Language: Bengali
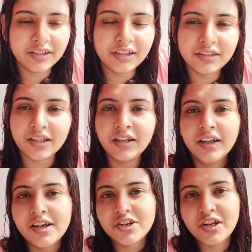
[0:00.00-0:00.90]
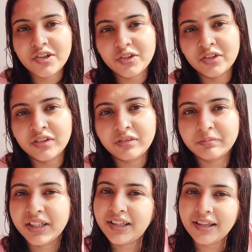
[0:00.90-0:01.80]
দিল্লিতে সেজন্য
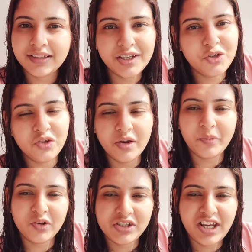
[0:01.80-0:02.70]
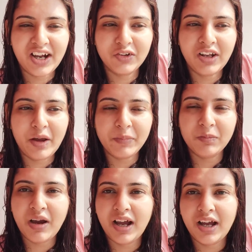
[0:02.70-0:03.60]
মানে তাড়াতাড়ি শুয়ে পড়ছি এখন
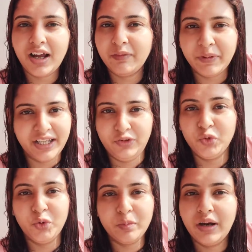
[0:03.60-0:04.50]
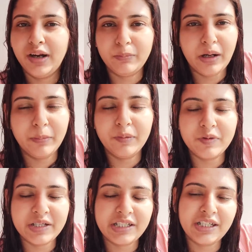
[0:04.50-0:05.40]
আমি মা মানে দুই মা আর বাবা
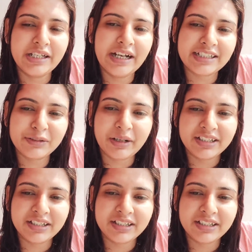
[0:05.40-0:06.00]
বৃষ্টি আছি